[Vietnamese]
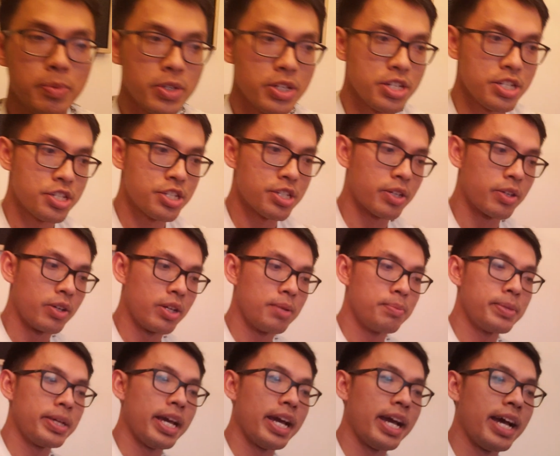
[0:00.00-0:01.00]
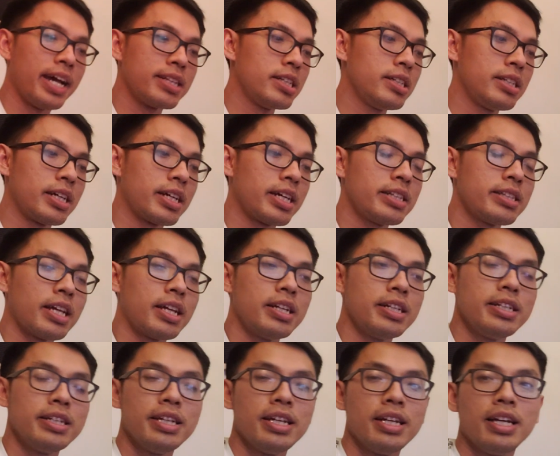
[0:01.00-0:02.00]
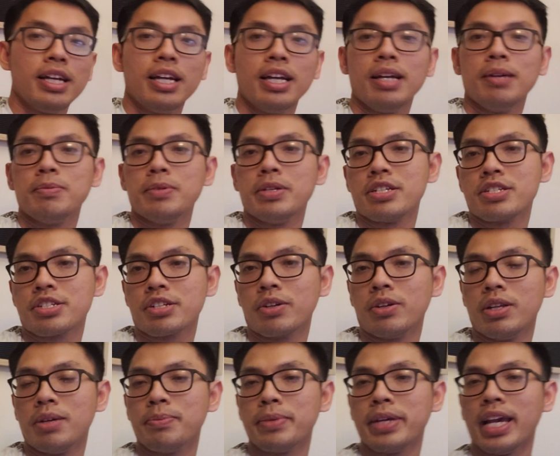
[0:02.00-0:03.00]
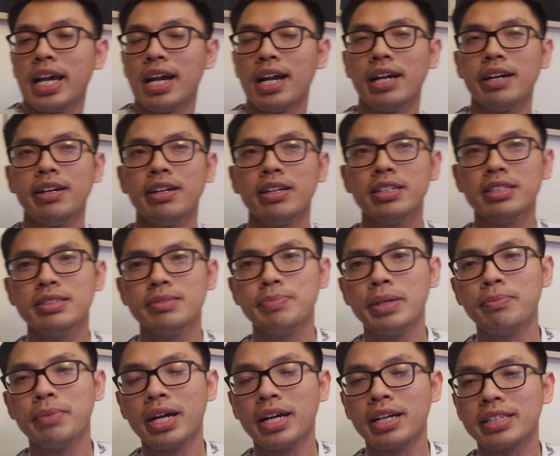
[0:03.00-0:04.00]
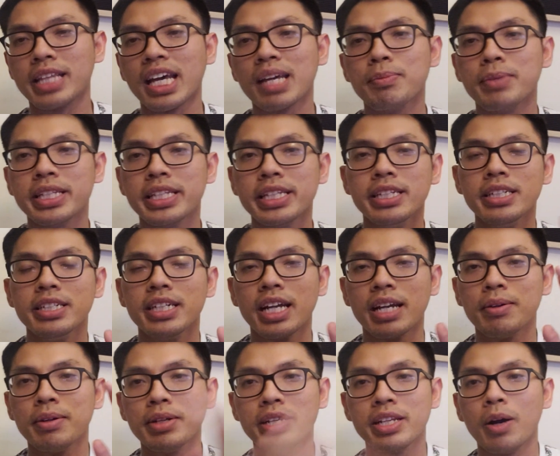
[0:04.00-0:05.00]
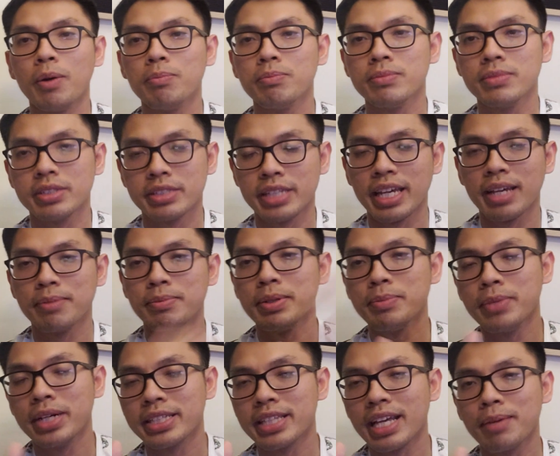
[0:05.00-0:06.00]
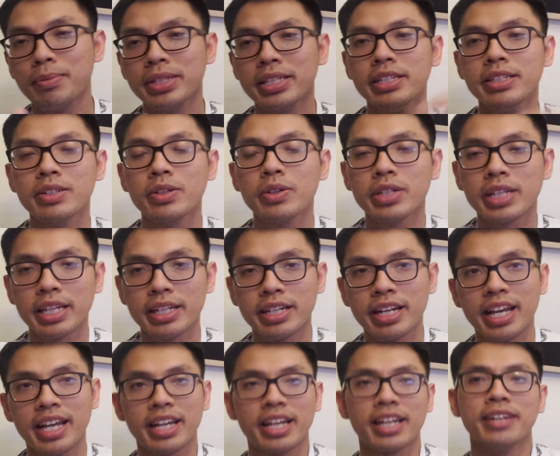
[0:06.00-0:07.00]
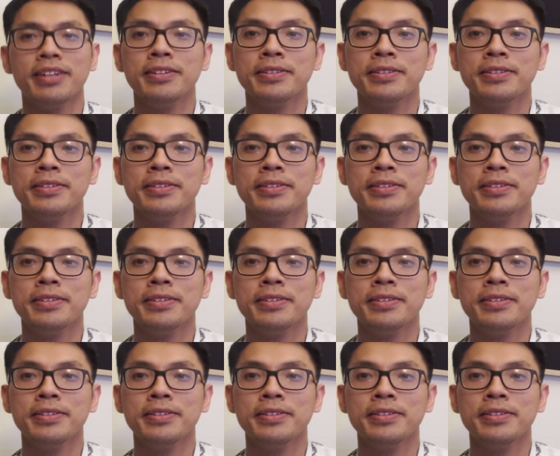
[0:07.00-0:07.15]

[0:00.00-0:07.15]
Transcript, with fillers: uh, British Columbia tức là cái tỉnh uh, British Columbia ở bên bờ Thái Bình Dương ơi lộn yeah, bên bờ Thái Bình Dương của Canada